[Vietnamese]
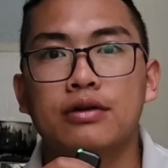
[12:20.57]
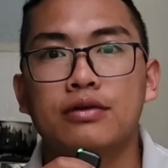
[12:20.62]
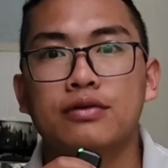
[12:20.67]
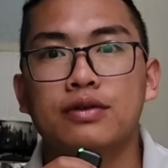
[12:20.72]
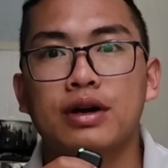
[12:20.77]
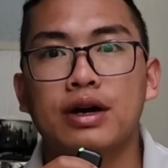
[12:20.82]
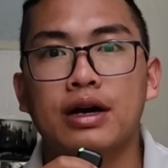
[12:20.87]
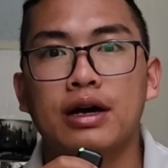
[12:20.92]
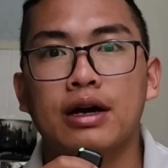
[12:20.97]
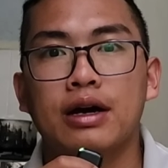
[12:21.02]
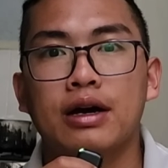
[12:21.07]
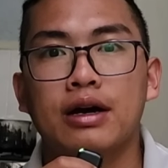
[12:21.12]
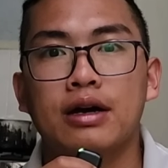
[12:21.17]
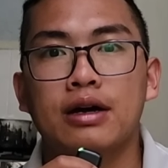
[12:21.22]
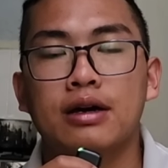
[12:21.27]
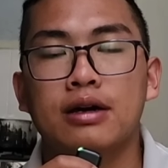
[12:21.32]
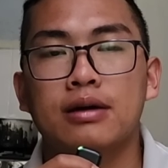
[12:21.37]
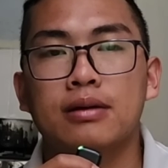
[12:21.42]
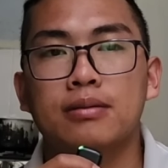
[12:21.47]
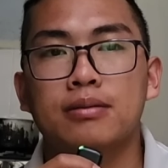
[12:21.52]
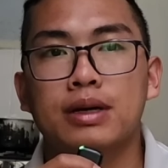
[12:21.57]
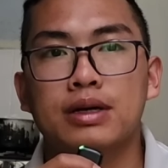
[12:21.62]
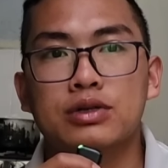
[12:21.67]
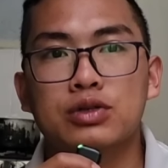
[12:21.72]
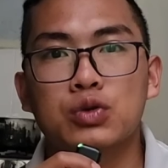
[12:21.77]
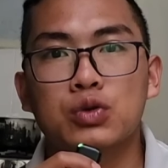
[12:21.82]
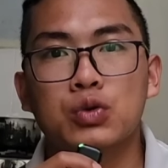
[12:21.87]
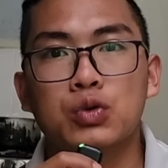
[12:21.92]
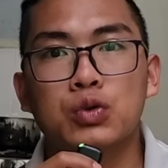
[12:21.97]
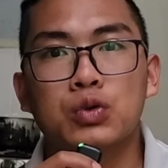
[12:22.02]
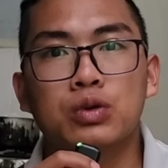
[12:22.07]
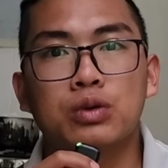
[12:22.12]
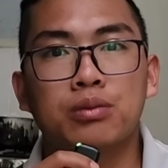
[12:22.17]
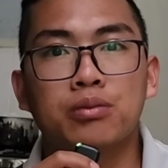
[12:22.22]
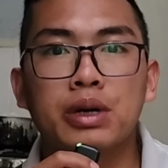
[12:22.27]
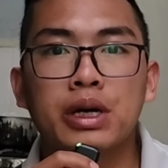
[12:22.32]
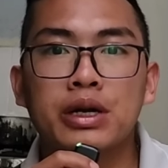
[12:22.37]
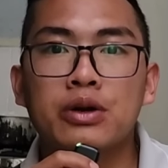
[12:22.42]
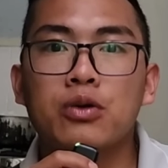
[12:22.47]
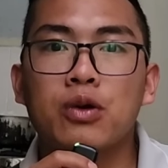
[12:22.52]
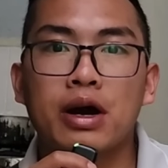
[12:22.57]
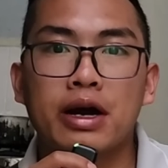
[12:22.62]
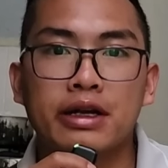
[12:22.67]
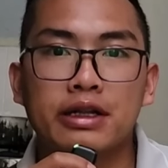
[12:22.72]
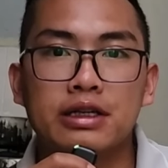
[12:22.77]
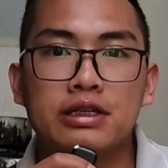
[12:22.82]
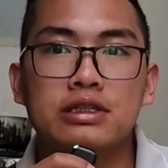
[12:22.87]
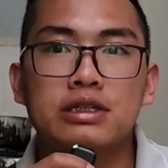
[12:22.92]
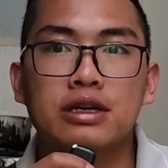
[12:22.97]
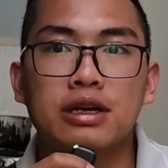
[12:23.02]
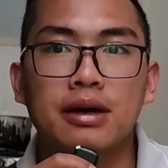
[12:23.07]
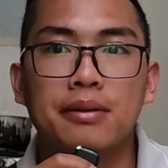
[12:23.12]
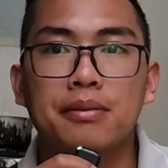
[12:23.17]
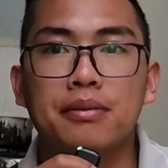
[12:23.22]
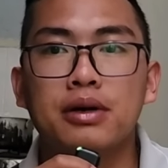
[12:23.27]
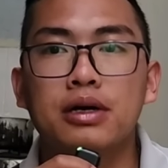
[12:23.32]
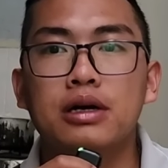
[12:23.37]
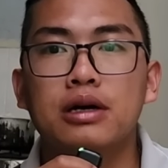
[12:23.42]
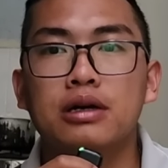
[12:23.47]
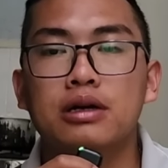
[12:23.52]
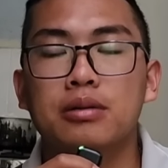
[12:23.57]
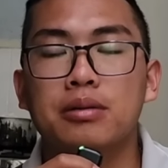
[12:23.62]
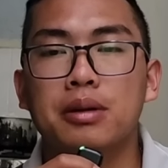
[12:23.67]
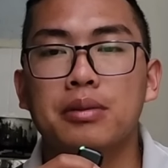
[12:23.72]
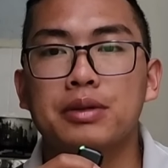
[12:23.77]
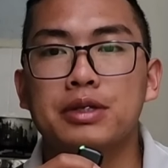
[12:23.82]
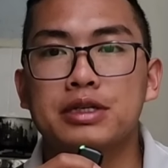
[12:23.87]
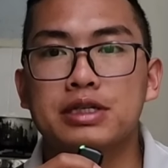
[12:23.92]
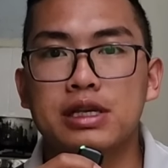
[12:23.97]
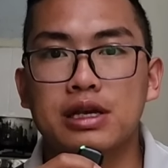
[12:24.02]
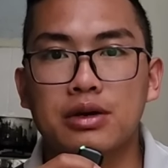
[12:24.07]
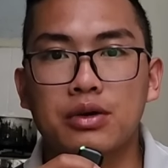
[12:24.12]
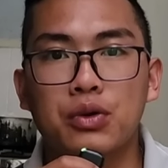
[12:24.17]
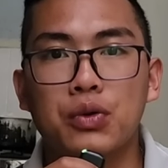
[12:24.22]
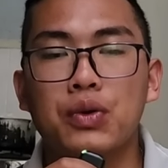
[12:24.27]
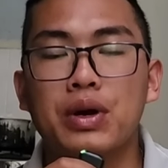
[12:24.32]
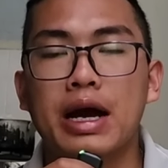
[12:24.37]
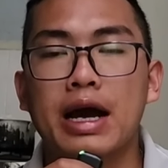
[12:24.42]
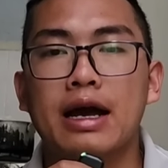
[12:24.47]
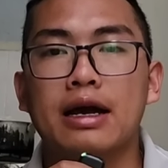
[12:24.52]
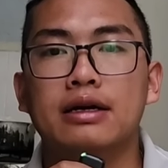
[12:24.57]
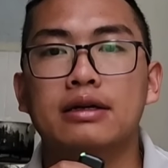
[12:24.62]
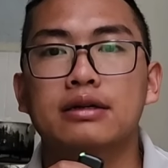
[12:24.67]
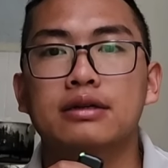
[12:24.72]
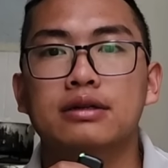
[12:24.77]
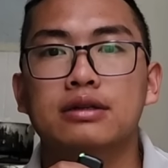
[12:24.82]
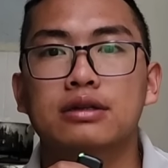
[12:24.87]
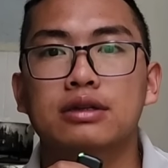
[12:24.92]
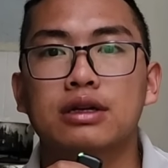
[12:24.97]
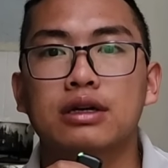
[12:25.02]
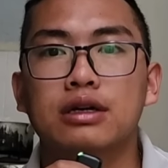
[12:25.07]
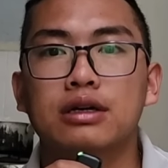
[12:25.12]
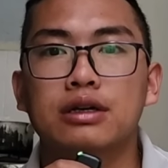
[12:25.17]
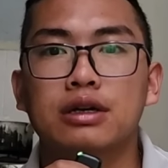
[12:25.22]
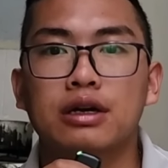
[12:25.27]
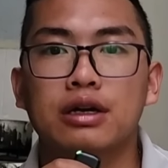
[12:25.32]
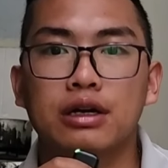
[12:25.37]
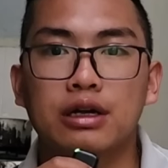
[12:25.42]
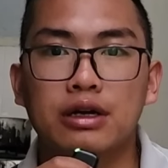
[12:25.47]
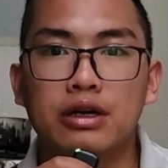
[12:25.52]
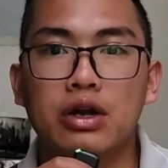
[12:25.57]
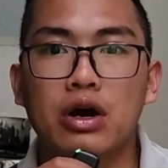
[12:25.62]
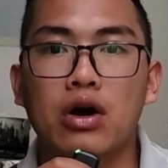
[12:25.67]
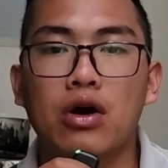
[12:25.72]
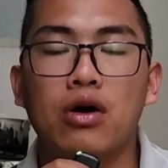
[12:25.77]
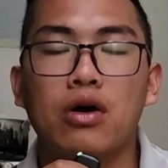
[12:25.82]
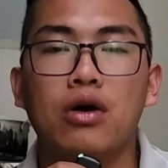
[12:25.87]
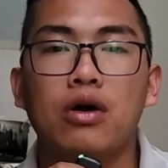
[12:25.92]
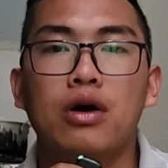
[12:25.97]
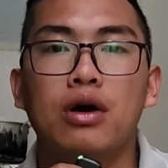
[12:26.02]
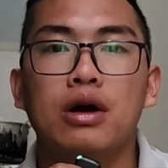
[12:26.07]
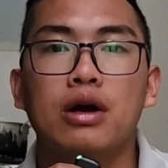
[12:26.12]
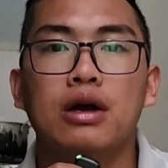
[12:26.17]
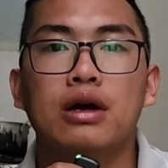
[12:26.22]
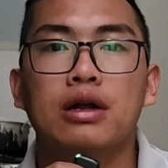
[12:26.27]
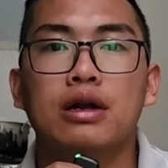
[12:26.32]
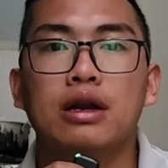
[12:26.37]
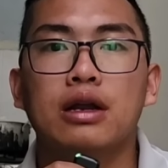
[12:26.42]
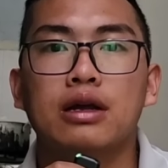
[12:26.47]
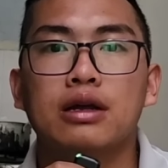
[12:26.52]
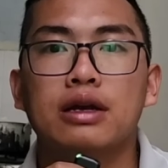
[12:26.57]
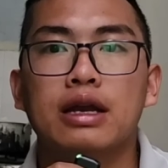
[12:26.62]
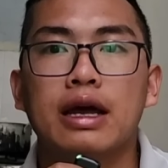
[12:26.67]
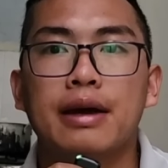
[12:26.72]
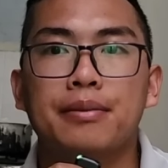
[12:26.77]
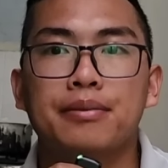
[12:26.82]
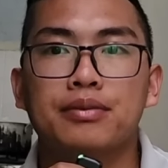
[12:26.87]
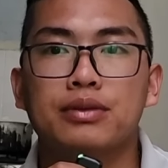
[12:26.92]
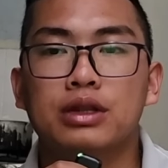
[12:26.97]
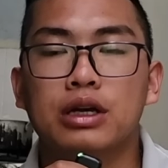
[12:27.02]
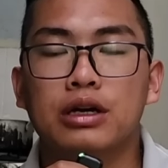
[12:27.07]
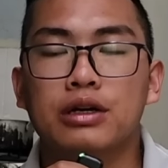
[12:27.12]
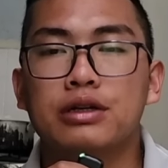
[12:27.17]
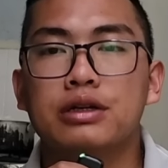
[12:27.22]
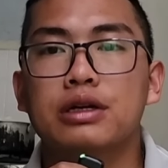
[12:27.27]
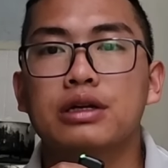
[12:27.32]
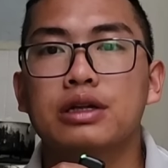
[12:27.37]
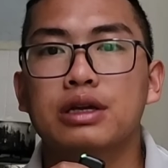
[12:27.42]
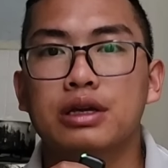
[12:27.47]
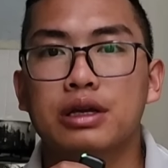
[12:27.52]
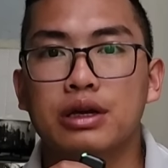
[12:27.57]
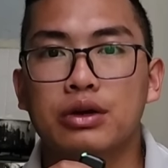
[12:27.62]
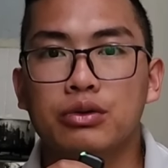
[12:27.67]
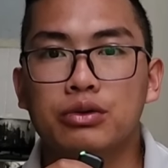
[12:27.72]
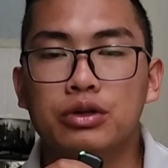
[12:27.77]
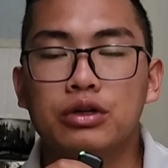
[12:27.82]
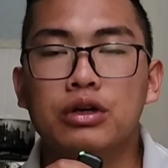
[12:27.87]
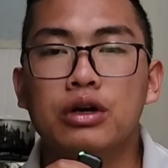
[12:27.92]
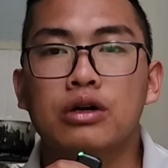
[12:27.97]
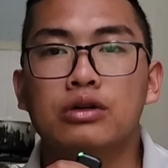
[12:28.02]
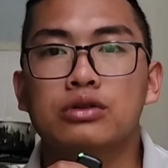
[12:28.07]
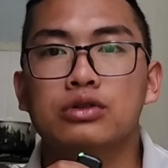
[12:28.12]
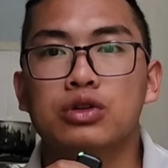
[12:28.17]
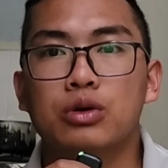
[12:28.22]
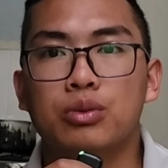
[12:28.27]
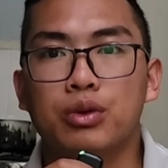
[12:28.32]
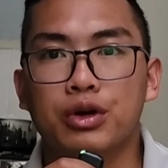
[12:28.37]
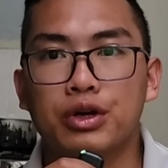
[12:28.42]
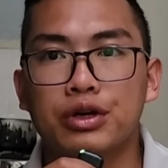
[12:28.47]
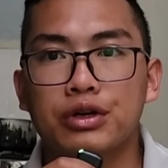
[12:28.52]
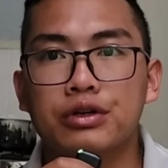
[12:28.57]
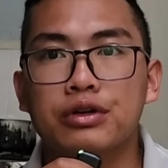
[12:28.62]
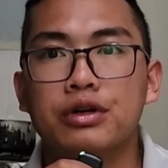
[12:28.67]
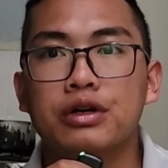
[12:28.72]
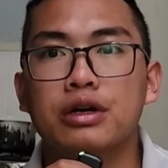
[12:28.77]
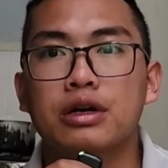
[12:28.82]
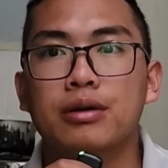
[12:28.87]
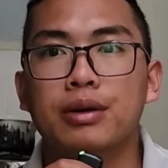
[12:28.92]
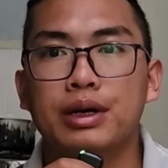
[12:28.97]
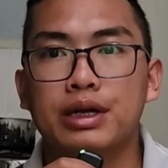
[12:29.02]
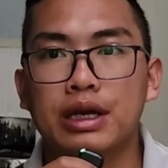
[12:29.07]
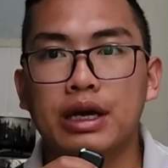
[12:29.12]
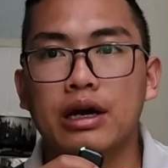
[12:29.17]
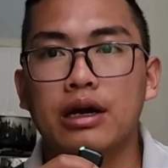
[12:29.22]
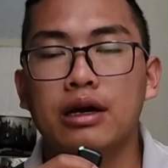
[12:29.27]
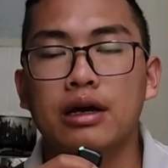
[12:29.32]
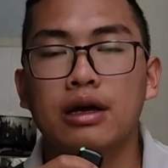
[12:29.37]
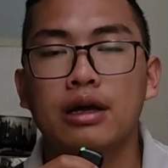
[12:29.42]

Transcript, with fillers: và mặc dù bên ngoài thì trời đang mưa nhưng mà mình sẽ cố gắng tới những cái nơi đó để đem tới những cái tình yêu thương cho mọi người các bác nha